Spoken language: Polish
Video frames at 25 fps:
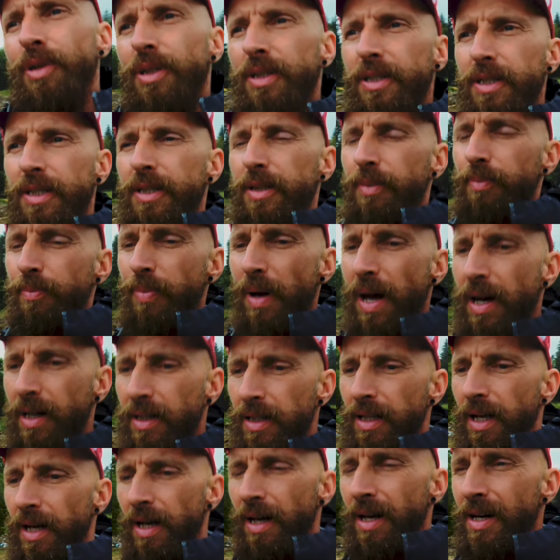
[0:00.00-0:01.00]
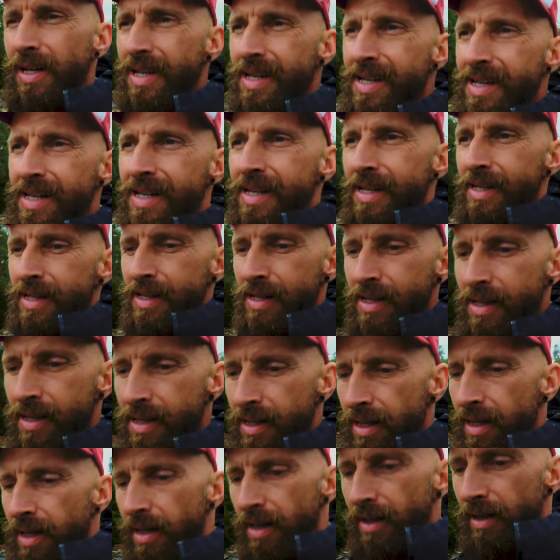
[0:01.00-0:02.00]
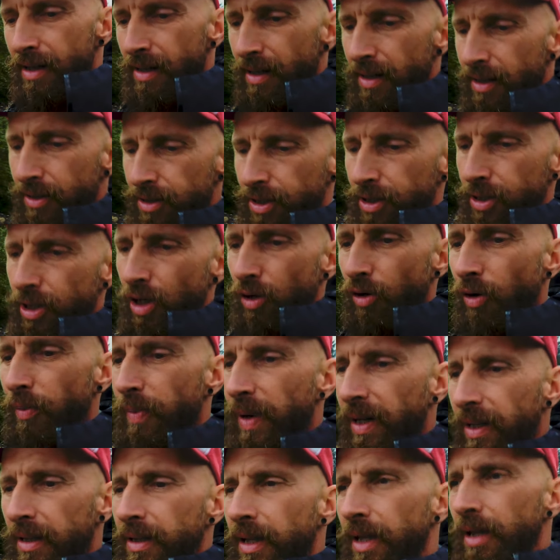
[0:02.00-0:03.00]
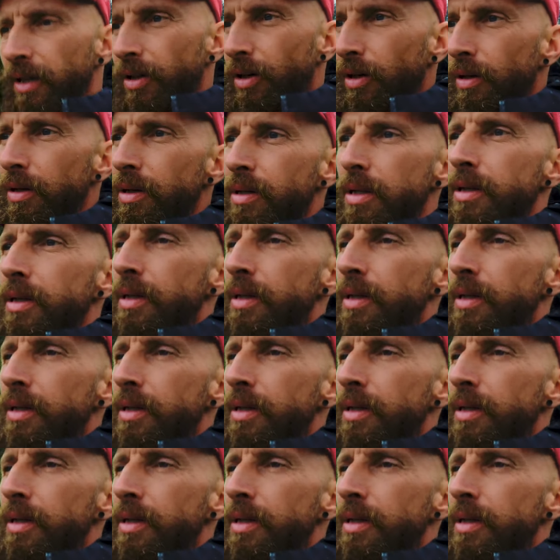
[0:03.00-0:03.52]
przez bagna e, gdzieś koło Bartnego.